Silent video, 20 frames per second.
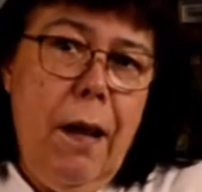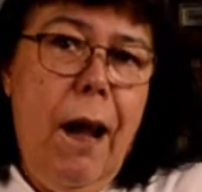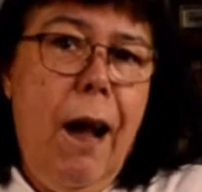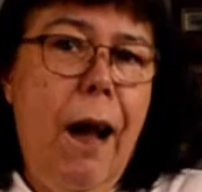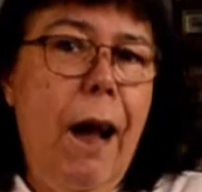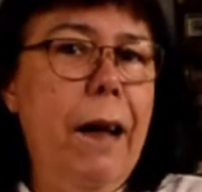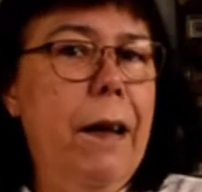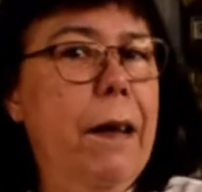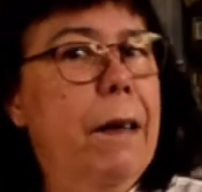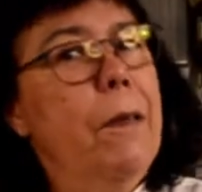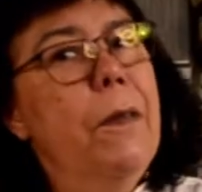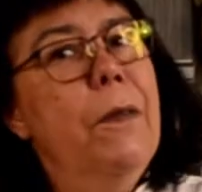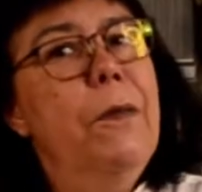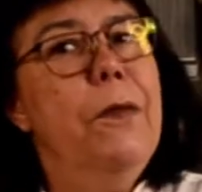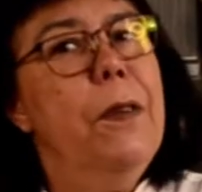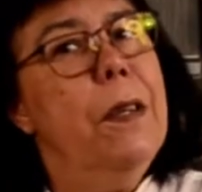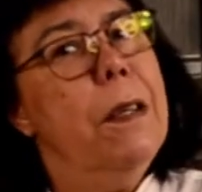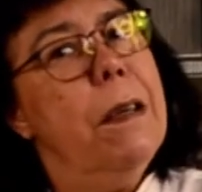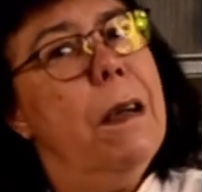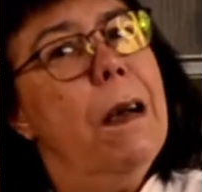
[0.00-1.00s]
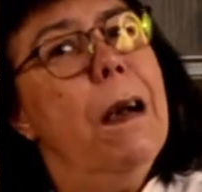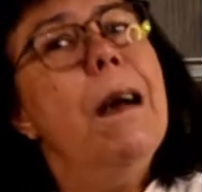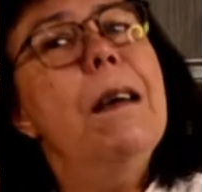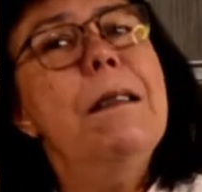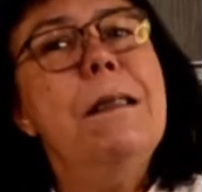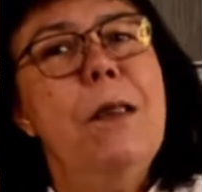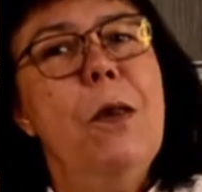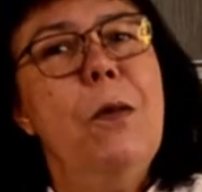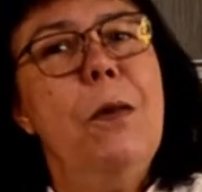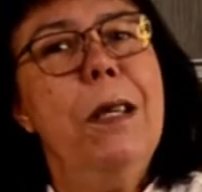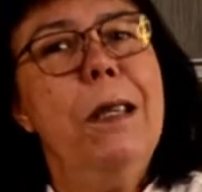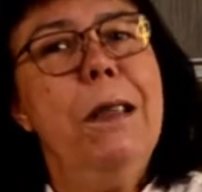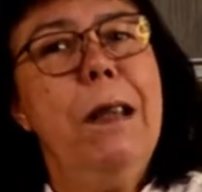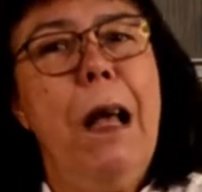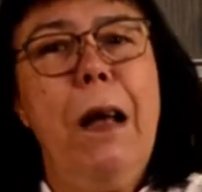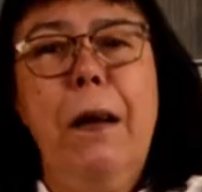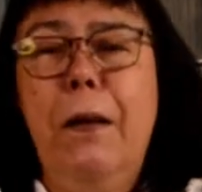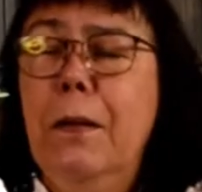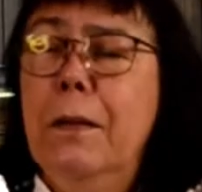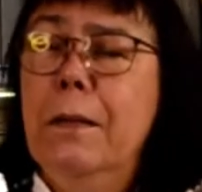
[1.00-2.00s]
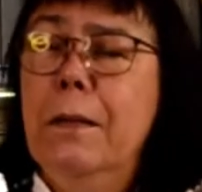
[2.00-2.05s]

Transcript: Aí fica a seu critério.